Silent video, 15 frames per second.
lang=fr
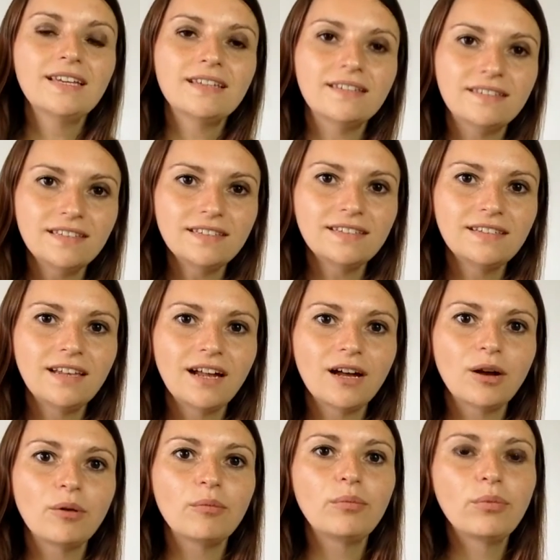D'ici
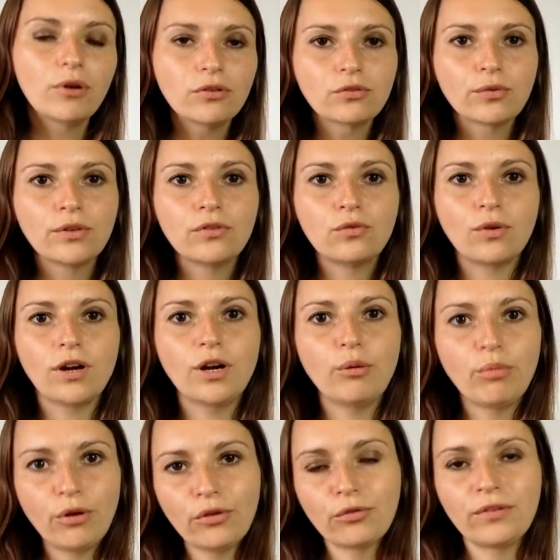là, prends soin de toi,
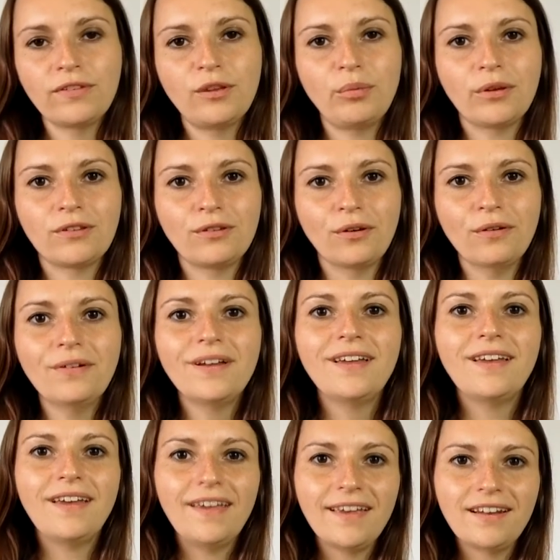prends soin de tes patients
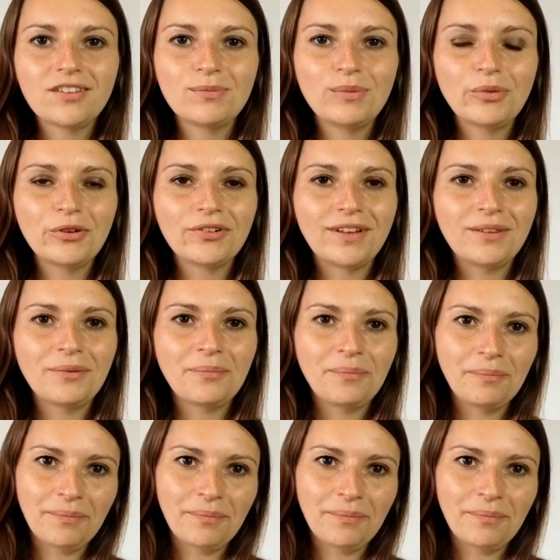et à la semaine prochaine.